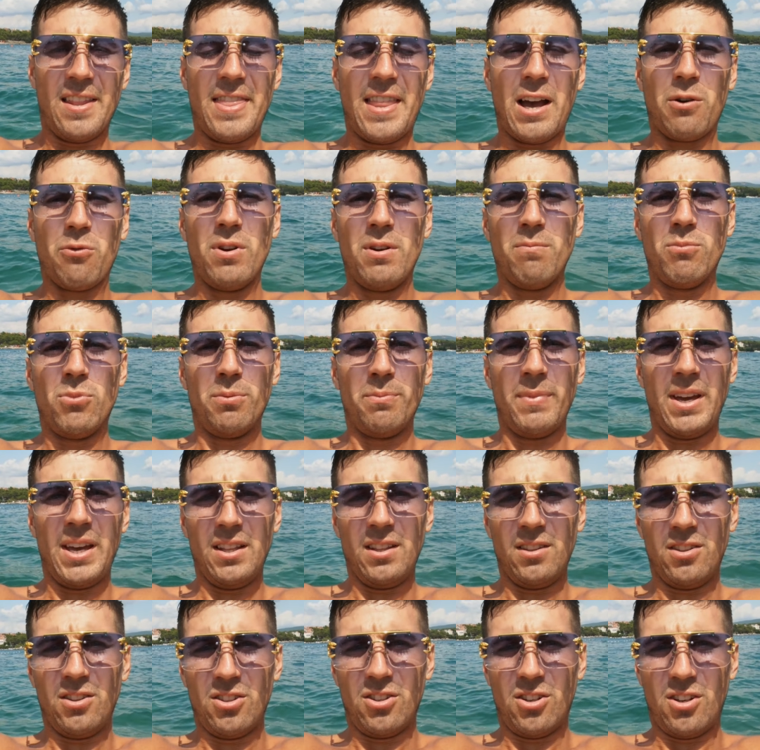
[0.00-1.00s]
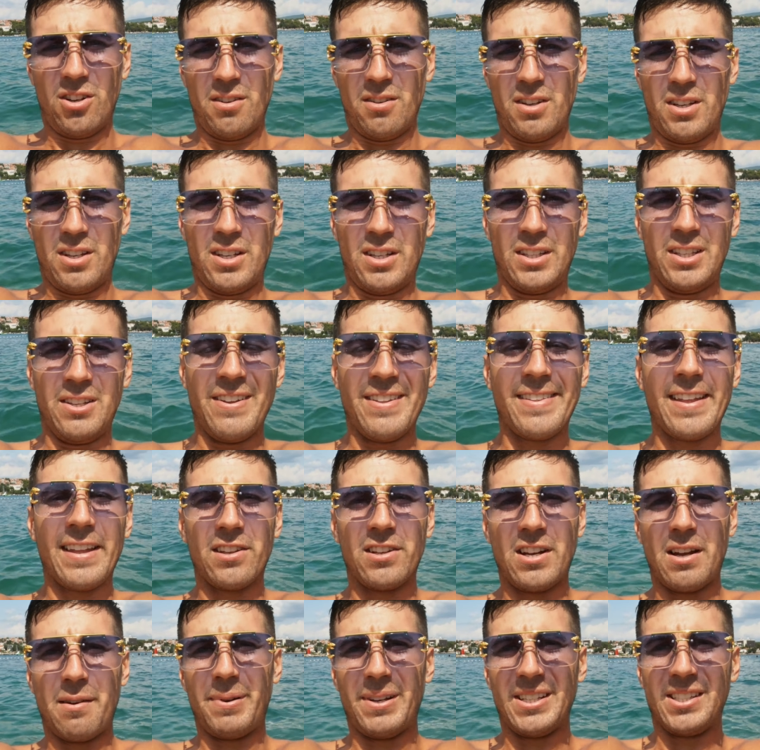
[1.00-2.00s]
Da quel momento eh, è
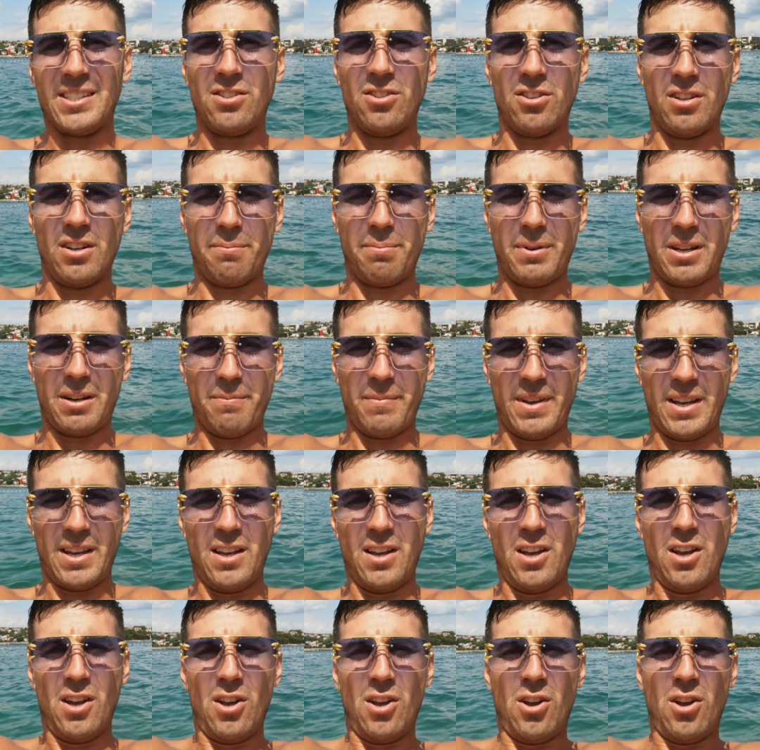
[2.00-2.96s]
diventata una passione per me.